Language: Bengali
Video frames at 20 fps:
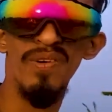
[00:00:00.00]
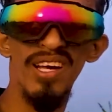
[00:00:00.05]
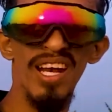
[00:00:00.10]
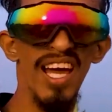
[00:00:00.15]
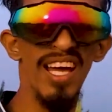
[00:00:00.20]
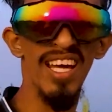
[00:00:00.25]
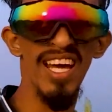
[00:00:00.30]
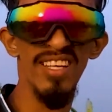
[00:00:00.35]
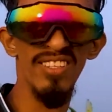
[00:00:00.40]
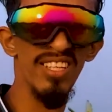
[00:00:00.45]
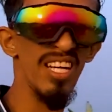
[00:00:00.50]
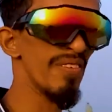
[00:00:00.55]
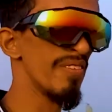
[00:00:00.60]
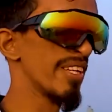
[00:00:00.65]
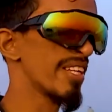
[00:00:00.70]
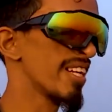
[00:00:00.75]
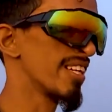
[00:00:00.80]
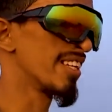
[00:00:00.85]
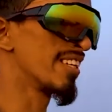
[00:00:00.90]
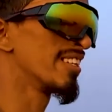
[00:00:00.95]
সবার আগে আসলাম
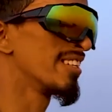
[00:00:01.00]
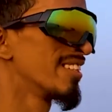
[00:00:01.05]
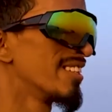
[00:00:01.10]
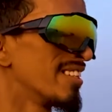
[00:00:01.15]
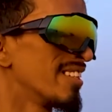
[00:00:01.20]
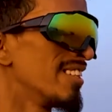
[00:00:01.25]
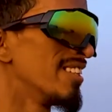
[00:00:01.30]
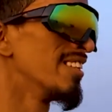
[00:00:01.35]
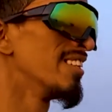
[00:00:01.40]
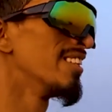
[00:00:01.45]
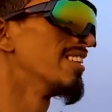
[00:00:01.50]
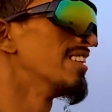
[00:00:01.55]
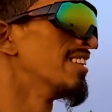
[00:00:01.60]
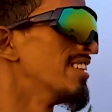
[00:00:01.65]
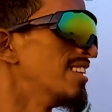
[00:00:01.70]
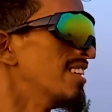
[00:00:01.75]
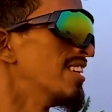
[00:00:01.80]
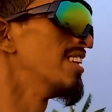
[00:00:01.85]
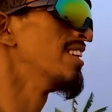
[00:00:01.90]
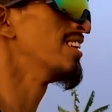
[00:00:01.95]
এখানে
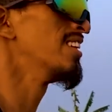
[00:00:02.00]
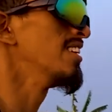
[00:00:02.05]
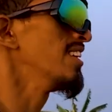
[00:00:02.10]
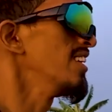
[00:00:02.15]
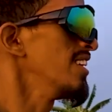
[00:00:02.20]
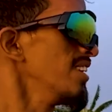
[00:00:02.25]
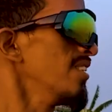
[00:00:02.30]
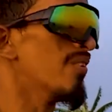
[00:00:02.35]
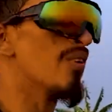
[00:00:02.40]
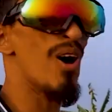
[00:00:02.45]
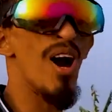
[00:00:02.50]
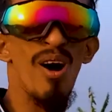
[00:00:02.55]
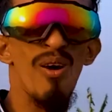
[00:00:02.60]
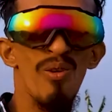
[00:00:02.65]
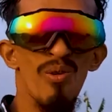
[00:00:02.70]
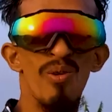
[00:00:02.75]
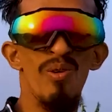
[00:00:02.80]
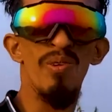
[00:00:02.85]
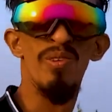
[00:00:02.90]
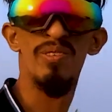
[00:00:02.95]
ওয়াও